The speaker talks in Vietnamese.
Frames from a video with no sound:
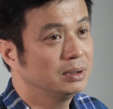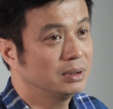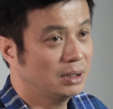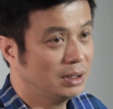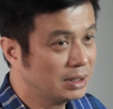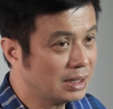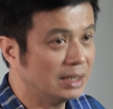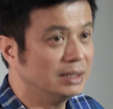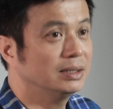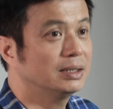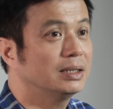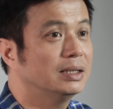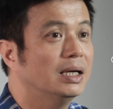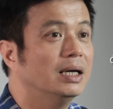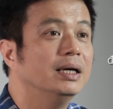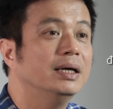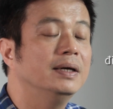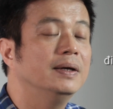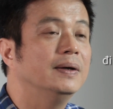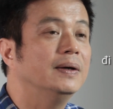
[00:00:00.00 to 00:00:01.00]
Tất cả những cái
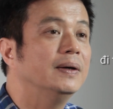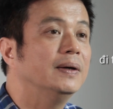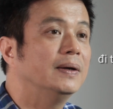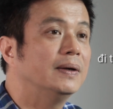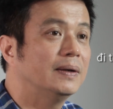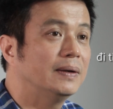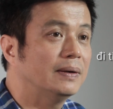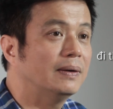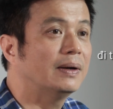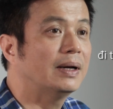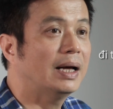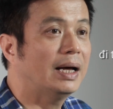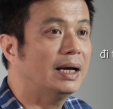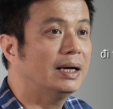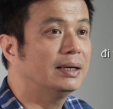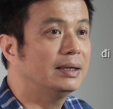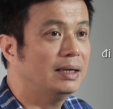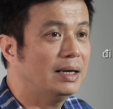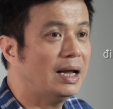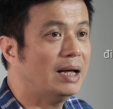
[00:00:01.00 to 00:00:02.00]
đấy nó đã
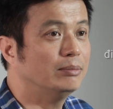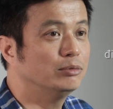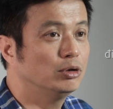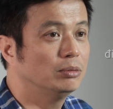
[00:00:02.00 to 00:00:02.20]
làm